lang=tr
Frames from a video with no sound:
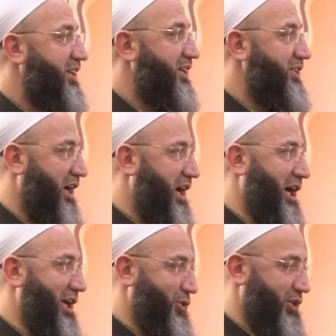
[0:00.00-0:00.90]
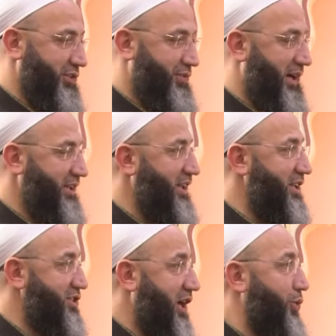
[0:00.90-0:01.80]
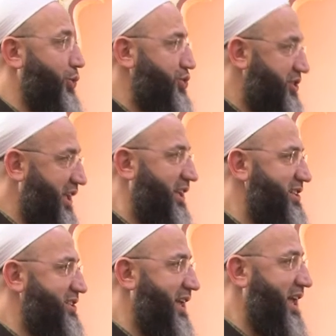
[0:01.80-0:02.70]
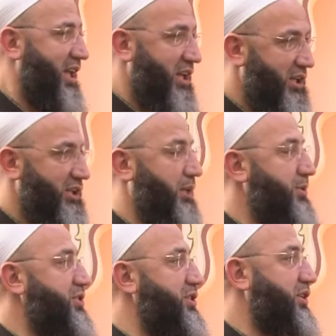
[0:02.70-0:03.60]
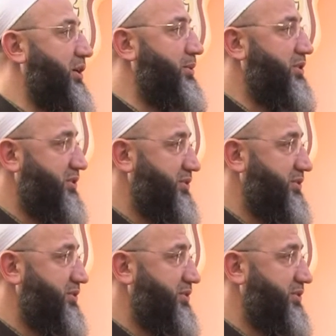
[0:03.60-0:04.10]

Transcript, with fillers: e, daha argo ifadeyle sarhoş değilse namazını kılabilir.